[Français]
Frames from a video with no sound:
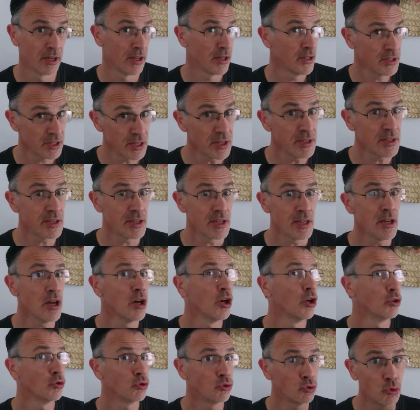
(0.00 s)
Si, si,
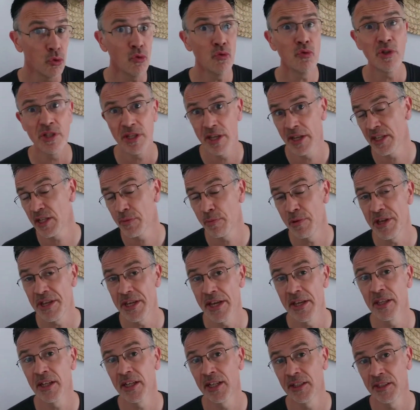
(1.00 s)
tout vous est
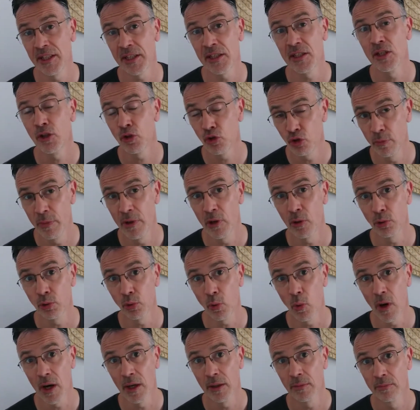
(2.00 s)
expliqué dans la technique numéro
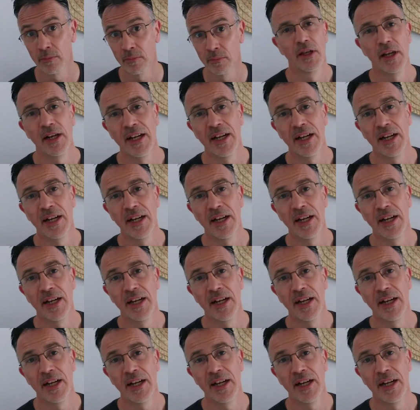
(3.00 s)
3.